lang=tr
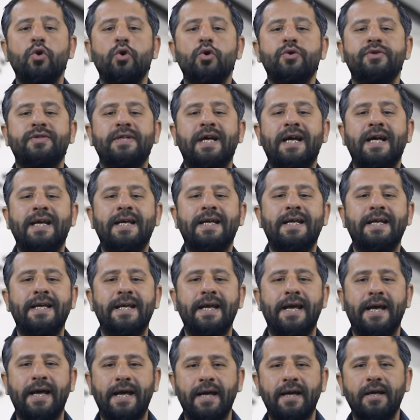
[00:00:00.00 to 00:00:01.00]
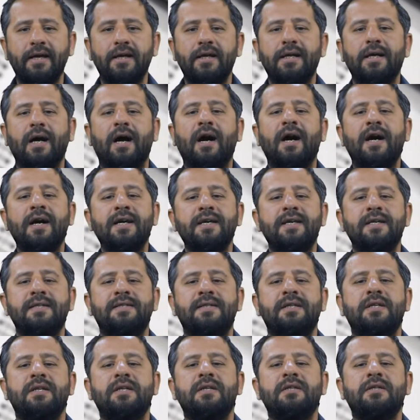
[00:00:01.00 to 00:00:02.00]
özelliğe
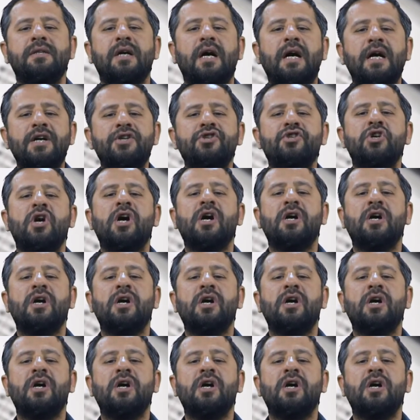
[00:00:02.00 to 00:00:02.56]
hangisinin daha